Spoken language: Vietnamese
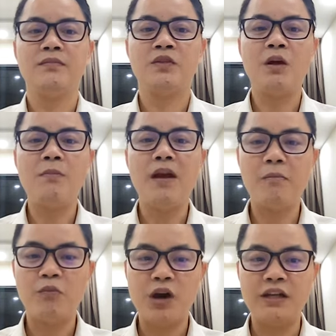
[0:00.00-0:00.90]
top
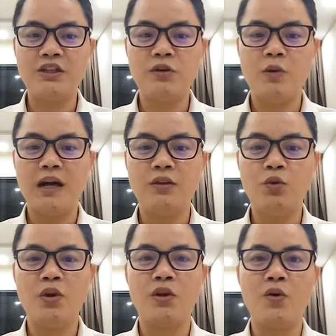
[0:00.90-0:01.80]
năm loại chứng khoán
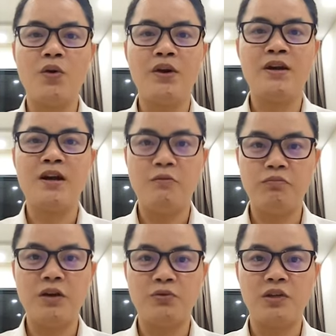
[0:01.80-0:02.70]
tuyệt đối
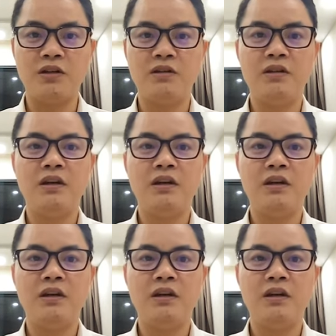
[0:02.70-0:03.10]
không đầu tư.